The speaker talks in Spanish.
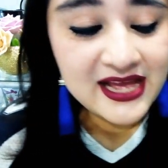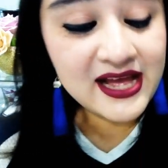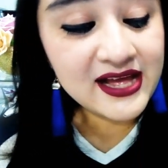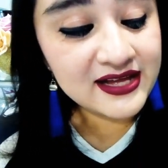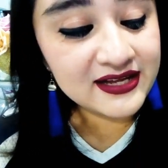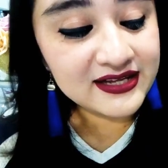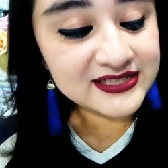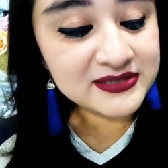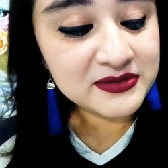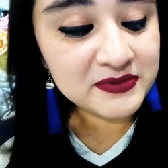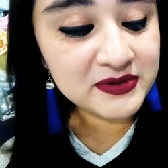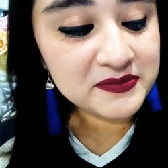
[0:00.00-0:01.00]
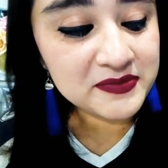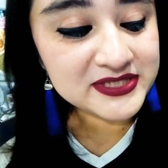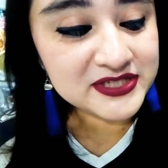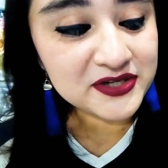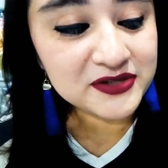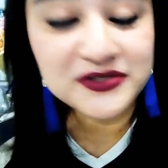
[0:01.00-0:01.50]
Ah, esa es mi primera
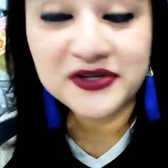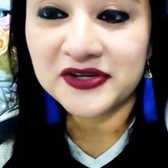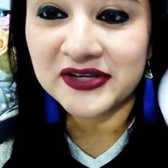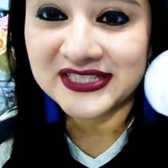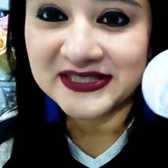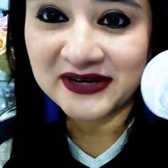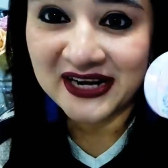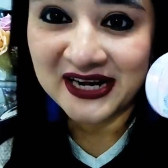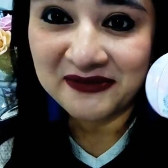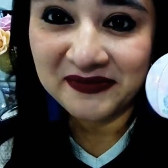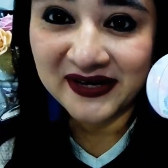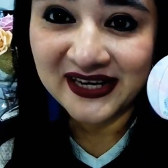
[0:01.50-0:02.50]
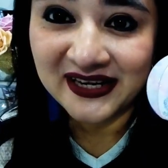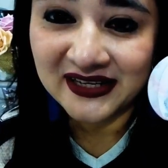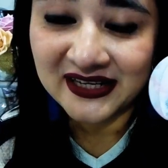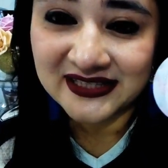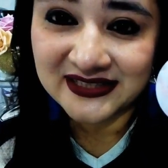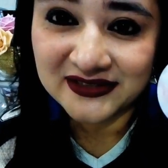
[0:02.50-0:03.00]
impresión, yo creo que sí vale la
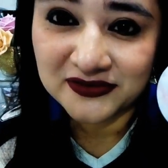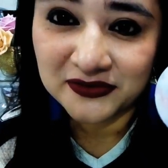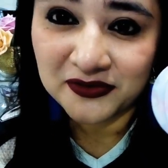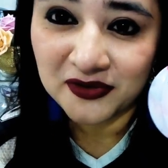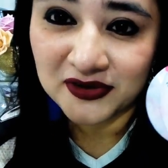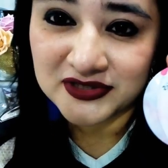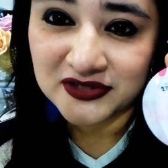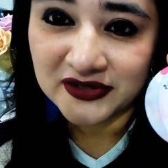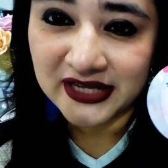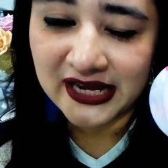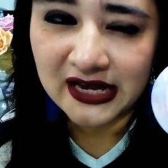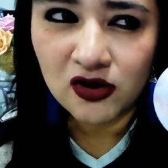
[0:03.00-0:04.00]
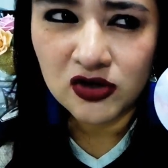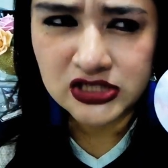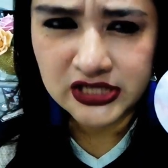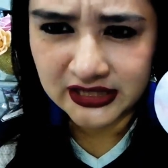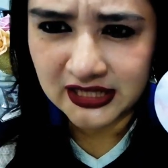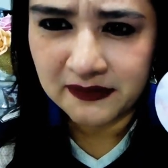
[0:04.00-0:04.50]
pena. Este tuvo un costo de
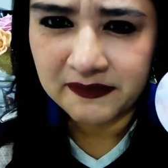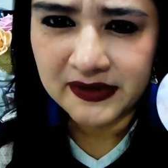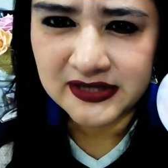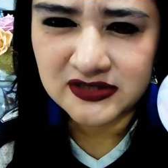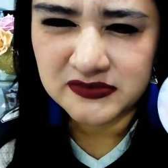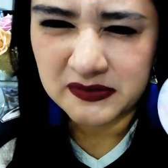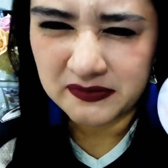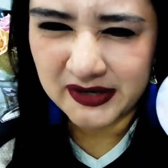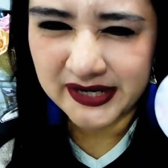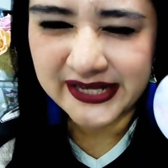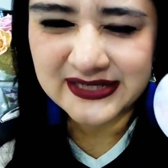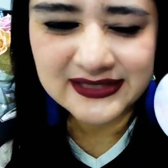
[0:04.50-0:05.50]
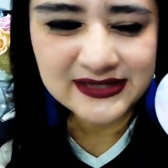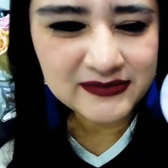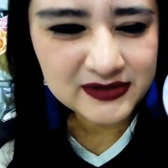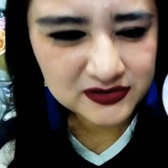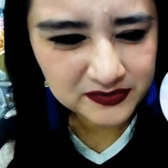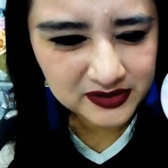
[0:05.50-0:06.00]
80 pesos me parece,
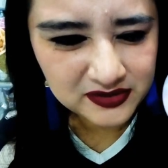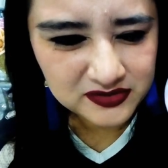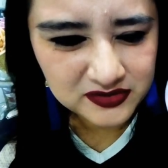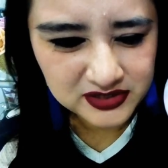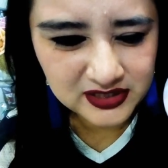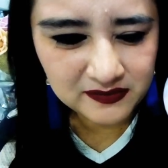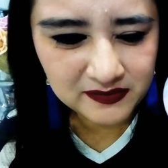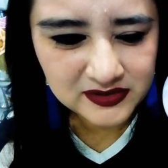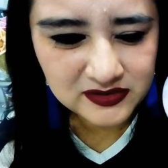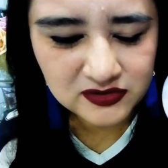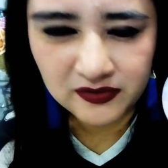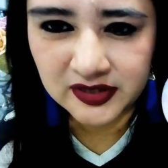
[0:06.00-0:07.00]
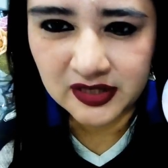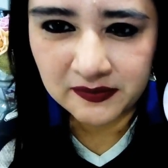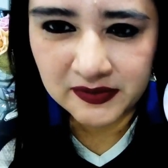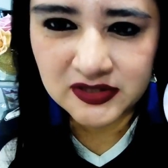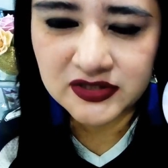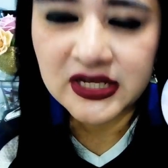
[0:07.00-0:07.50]
más o menos, 80 pesos,
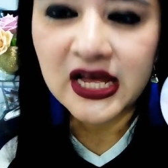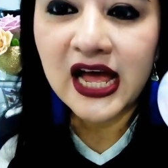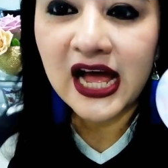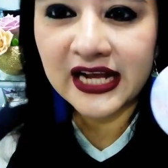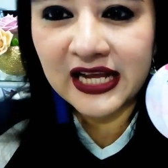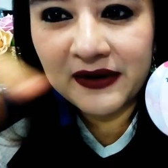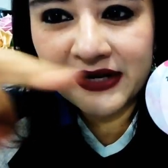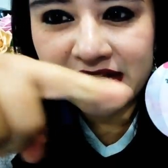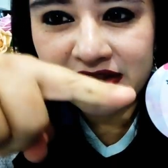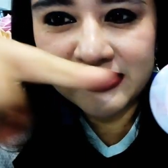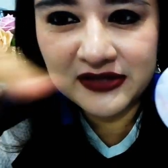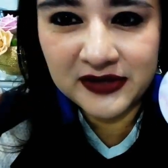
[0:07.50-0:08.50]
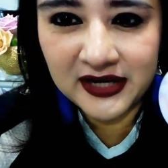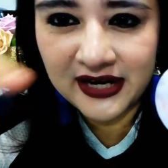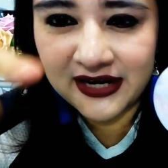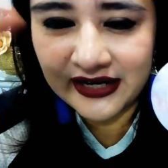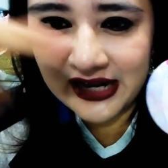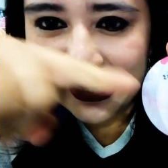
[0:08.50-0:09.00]
90 pesos. Aquí abajito les voy a
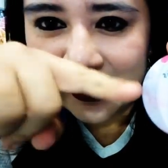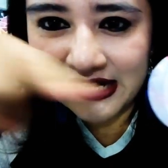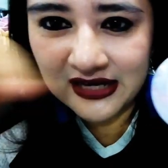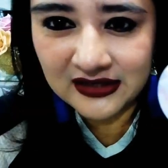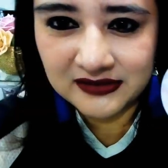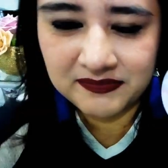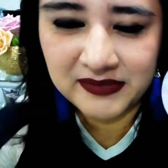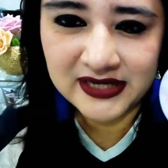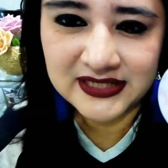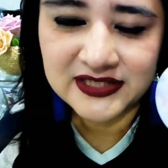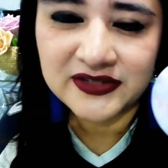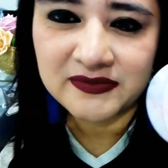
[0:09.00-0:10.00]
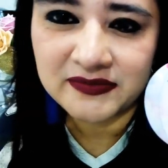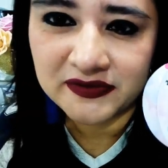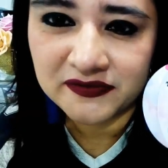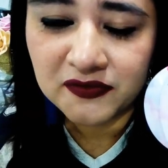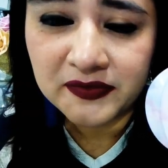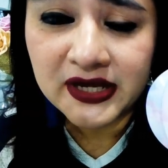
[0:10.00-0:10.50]
dejar el precio del
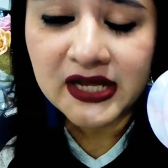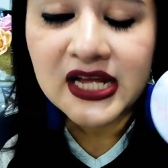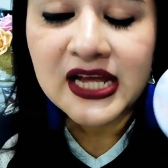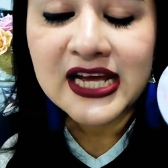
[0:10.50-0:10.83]
perfume.